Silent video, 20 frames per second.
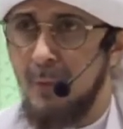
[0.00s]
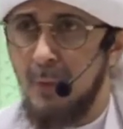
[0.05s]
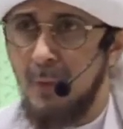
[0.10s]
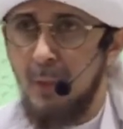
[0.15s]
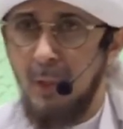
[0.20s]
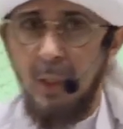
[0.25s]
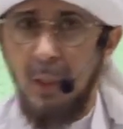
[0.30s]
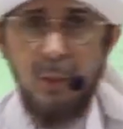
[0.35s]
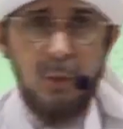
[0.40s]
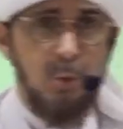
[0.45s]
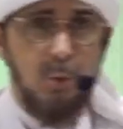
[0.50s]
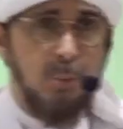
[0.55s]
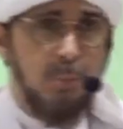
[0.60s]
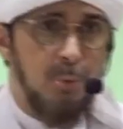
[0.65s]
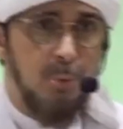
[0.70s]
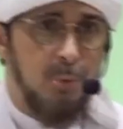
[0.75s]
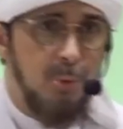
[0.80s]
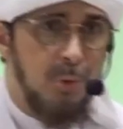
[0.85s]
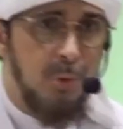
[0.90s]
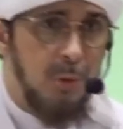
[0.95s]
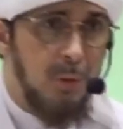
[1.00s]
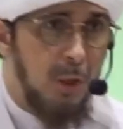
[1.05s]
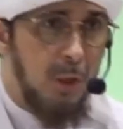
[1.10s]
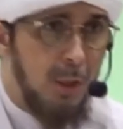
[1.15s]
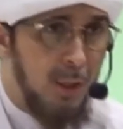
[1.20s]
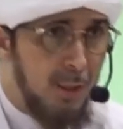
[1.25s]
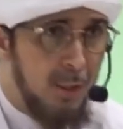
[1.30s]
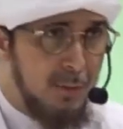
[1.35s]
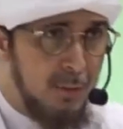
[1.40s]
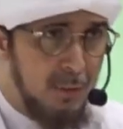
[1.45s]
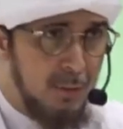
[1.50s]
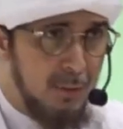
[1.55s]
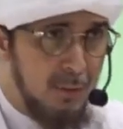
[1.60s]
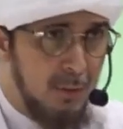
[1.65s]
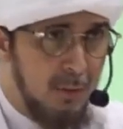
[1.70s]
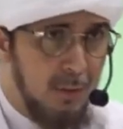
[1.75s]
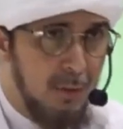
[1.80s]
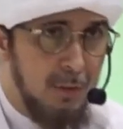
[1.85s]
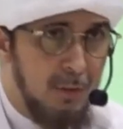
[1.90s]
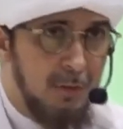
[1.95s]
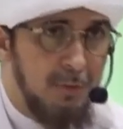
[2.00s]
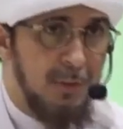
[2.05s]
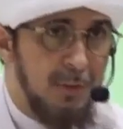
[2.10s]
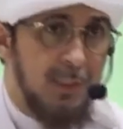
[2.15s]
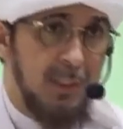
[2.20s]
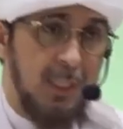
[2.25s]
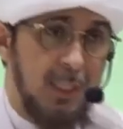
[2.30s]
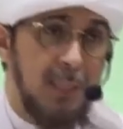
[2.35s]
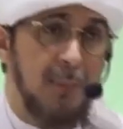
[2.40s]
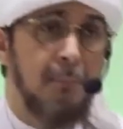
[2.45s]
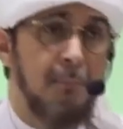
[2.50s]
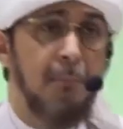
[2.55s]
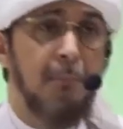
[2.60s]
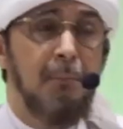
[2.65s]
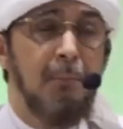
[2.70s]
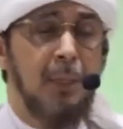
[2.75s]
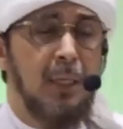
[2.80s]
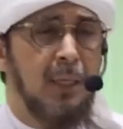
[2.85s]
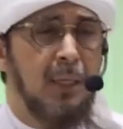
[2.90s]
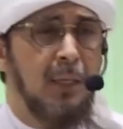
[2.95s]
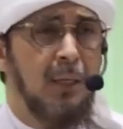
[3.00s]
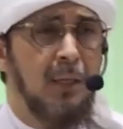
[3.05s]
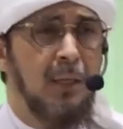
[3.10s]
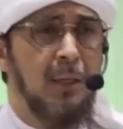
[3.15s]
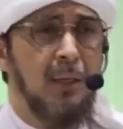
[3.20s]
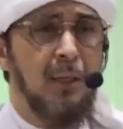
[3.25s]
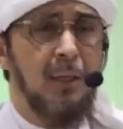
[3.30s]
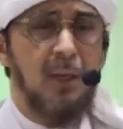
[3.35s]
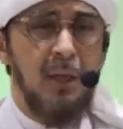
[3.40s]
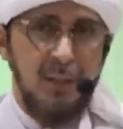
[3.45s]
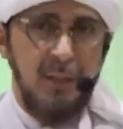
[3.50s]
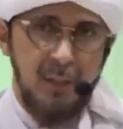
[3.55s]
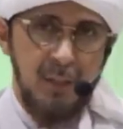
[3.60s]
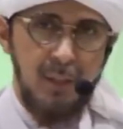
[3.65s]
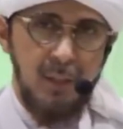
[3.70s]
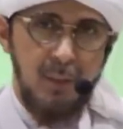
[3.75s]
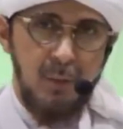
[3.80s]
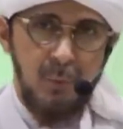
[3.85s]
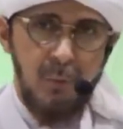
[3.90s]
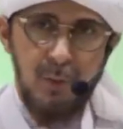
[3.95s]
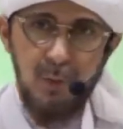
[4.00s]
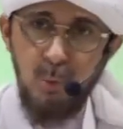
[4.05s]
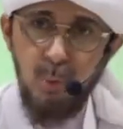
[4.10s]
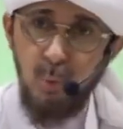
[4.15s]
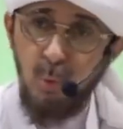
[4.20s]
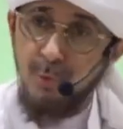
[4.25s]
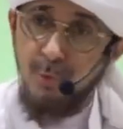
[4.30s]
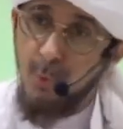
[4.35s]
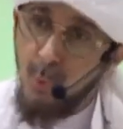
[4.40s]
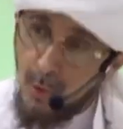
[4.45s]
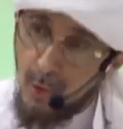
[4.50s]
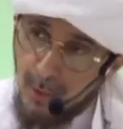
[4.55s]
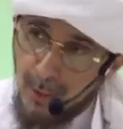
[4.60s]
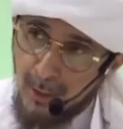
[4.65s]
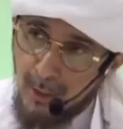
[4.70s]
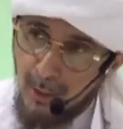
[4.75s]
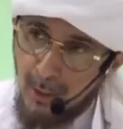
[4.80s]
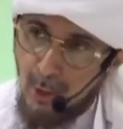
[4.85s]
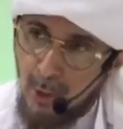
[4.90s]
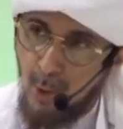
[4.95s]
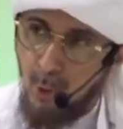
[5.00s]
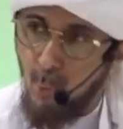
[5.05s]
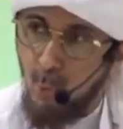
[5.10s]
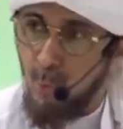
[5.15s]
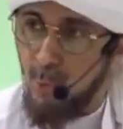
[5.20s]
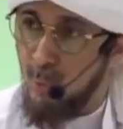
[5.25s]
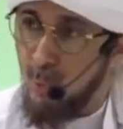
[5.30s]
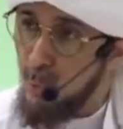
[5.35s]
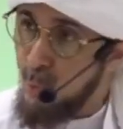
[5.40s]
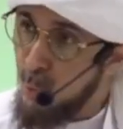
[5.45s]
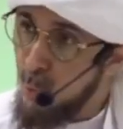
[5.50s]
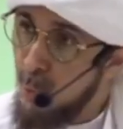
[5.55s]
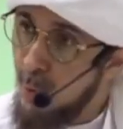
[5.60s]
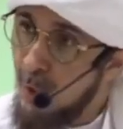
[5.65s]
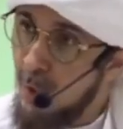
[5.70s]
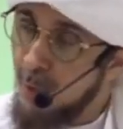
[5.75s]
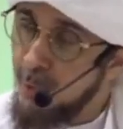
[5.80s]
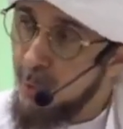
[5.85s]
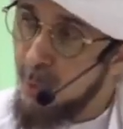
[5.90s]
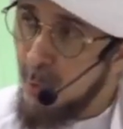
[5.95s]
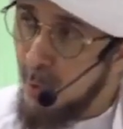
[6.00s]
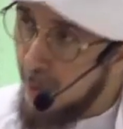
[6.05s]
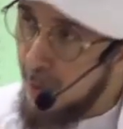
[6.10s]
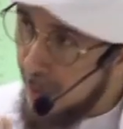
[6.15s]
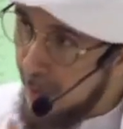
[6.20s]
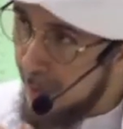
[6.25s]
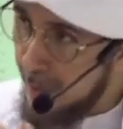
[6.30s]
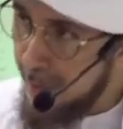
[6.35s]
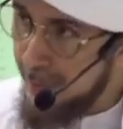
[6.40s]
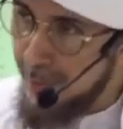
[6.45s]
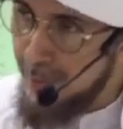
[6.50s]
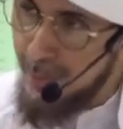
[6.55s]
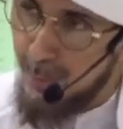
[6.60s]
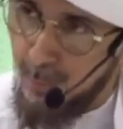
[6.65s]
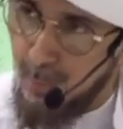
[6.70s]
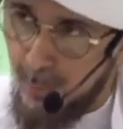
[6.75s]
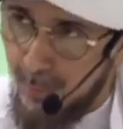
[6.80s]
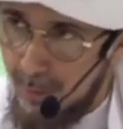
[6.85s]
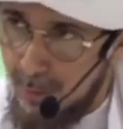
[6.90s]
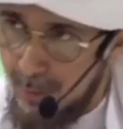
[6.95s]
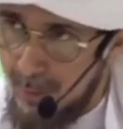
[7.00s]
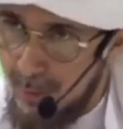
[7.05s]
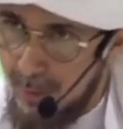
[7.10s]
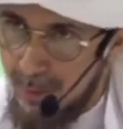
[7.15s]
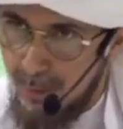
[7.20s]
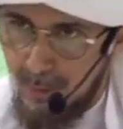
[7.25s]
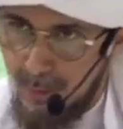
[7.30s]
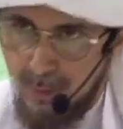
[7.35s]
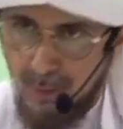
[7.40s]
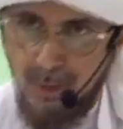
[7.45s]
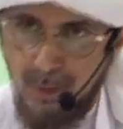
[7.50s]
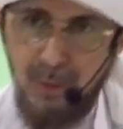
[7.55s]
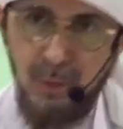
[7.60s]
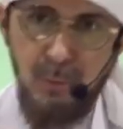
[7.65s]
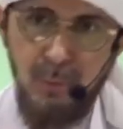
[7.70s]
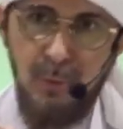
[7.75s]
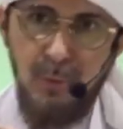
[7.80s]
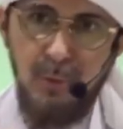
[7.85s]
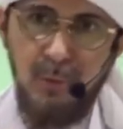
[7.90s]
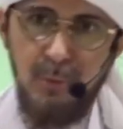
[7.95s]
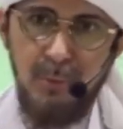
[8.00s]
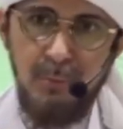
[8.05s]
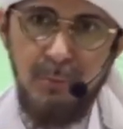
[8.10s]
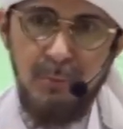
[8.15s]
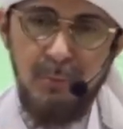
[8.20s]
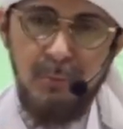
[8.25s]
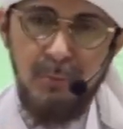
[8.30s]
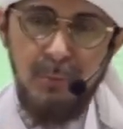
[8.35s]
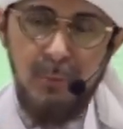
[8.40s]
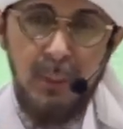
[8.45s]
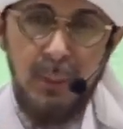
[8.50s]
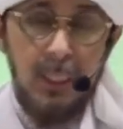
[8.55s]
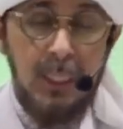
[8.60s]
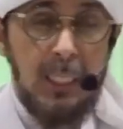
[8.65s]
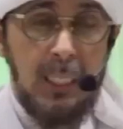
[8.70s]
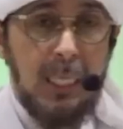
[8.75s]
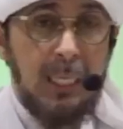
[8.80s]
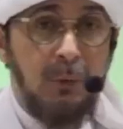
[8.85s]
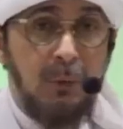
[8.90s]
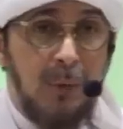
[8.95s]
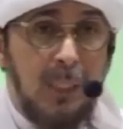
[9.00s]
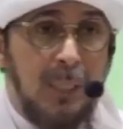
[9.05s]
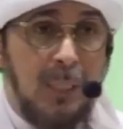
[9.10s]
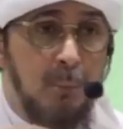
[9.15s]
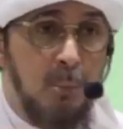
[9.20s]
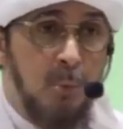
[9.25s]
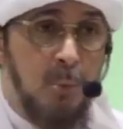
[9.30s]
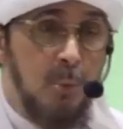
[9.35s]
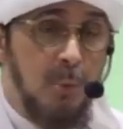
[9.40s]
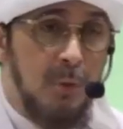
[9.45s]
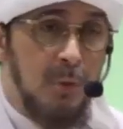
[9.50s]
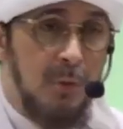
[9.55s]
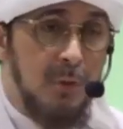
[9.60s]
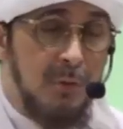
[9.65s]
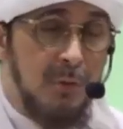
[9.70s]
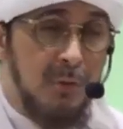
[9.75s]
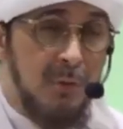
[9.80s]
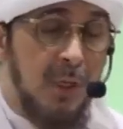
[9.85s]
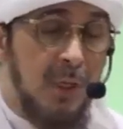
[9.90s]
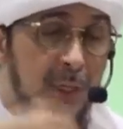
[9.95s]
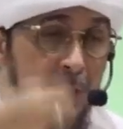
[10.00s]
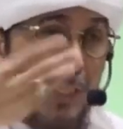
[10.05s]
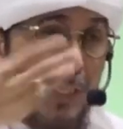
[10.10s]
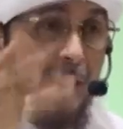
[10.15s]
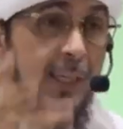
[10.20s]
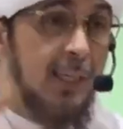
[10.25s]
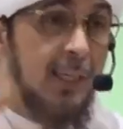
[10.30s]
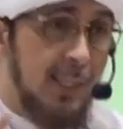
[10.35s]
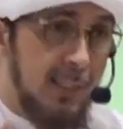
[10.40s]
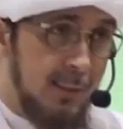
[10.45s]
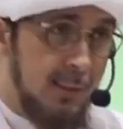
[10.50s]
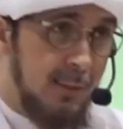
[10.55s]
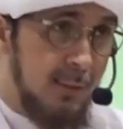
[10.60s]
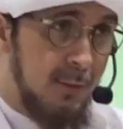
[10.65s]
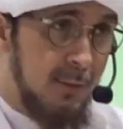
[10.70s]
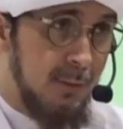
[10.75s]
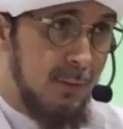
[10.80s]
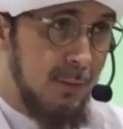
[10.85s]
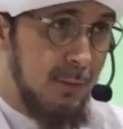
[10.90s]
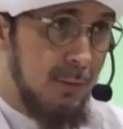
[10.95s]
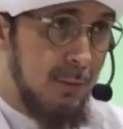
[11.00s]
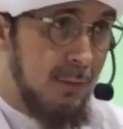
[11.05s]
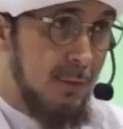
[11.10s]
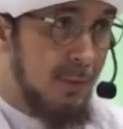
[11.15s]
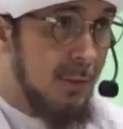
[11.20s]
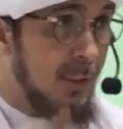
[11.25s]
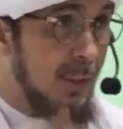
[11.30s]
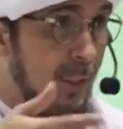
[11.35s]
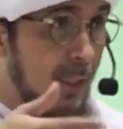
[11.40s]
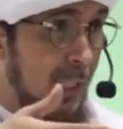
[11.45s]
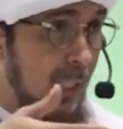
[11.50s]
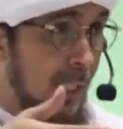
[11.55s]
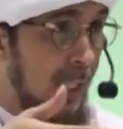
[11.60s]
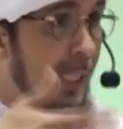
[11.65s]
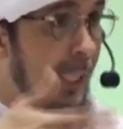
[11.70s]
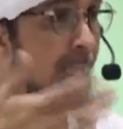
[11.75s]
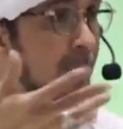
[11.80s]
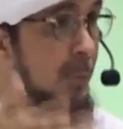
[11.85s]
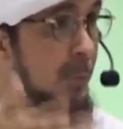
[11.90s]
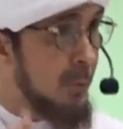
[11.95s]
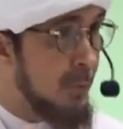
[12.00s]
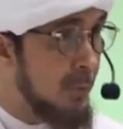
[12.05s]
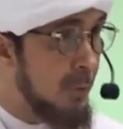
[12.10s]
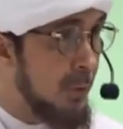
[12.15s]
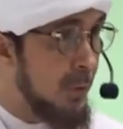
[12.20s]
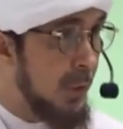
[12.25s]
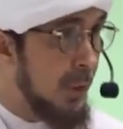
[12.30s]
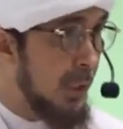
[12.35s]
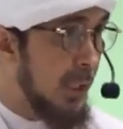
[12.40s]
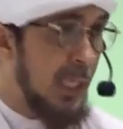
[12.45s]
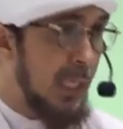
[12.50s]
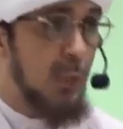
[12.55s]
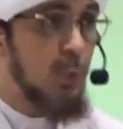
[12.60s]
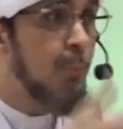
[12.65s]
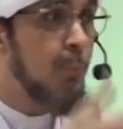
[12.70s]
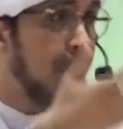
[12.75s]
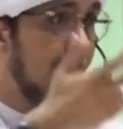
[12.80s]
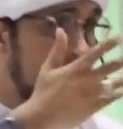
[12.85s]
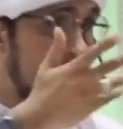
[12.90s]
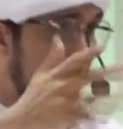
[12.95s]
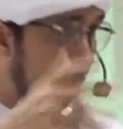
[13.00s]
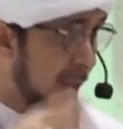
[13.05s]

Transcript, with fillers: In tubdu sadaqat fa ni'imma hiya wa in tukhfuha wa tutuha al-fuqara fa huwa khairul lakum. Kalau kamu zahirkan sedekah kamu itu baik.